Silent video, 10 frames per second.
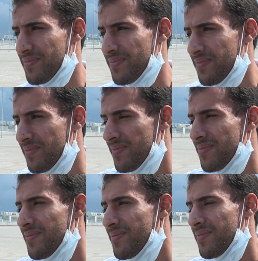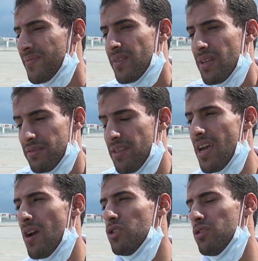А, здесь учишься? Да,
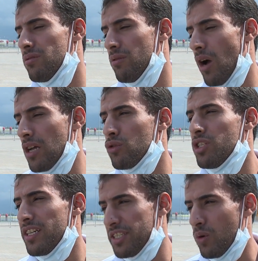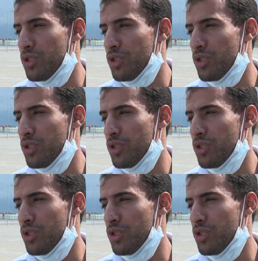я А учусь. отучился